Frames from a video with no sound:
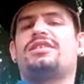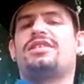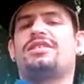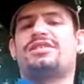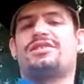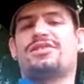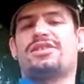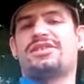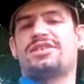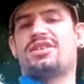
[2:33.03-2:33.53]

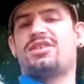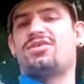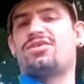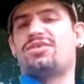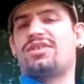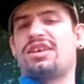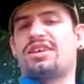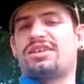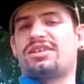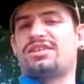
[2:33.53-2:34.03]
nie zwracam
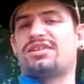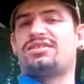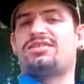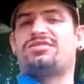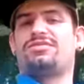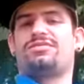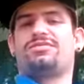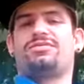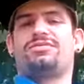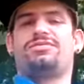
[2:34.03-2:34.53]

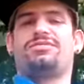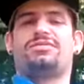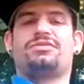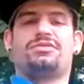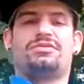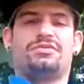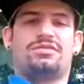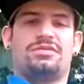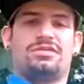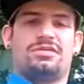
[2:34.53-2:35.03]
uwagi,
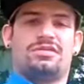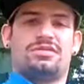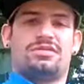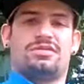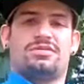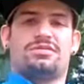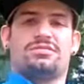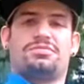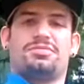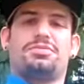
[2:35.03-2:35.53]

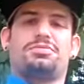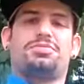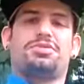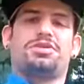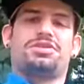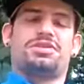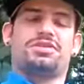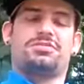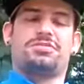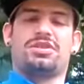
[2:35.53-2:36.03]
bo
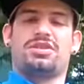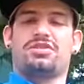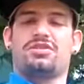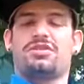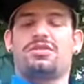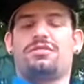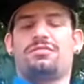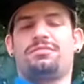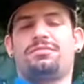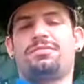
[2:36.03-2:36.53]
po co mi
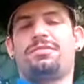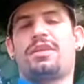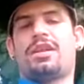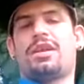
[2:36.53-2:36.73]
to.